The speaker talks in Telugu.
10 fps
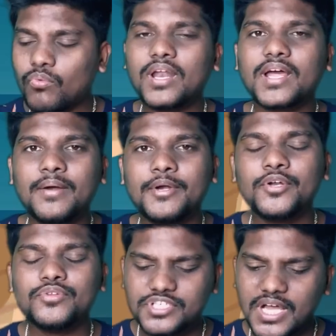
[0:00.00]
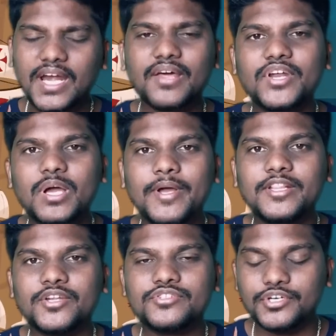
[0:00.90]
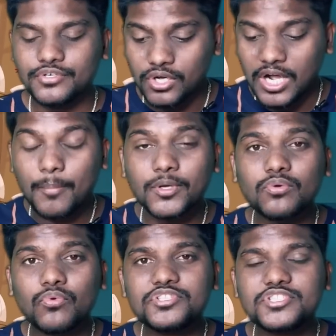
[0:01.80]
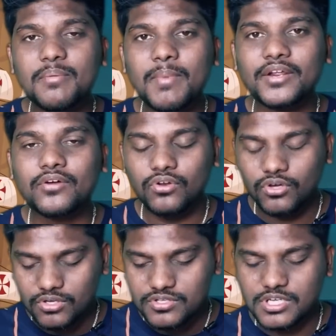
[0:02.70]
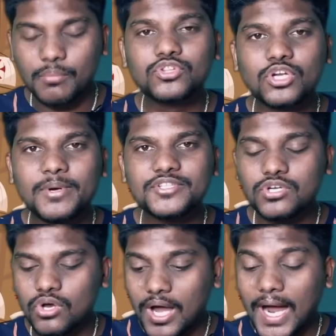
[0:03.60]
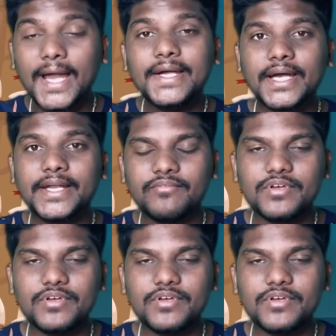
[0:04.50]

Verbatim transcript: వాళ్ళ కంట్రీ నుంచి హడావిడిగా బయలుదేరొచ్చాడు కాకపోతే వచ్చే మార్గంలో సముద్రం మధ్యలో హైటైడల్